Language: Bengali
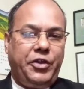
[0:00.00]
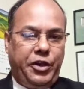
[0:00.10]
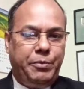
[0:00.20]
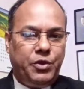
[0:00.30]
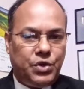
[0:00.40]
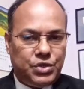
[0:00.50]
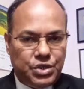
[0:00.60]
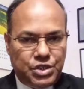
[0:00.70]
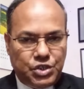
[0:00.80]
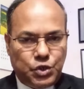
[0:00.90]
ইমিউনেশন
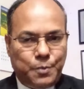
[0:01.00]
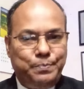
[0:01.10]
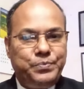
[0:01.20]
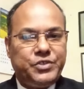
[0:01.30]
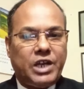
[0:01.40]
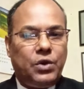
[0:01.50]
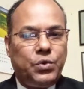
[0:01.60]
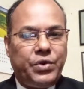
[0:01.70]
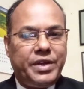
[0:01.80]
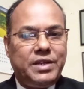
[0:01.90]
সিস্টেম চালু
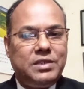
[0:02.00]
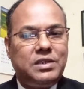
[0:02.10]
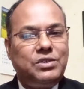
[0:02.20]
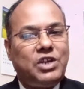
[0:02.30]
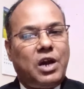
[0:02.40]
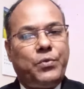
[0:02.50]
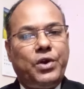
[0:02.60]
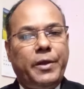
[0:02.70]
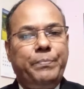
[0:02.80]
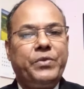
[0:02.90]
করে গিয়েছেন যার ফলে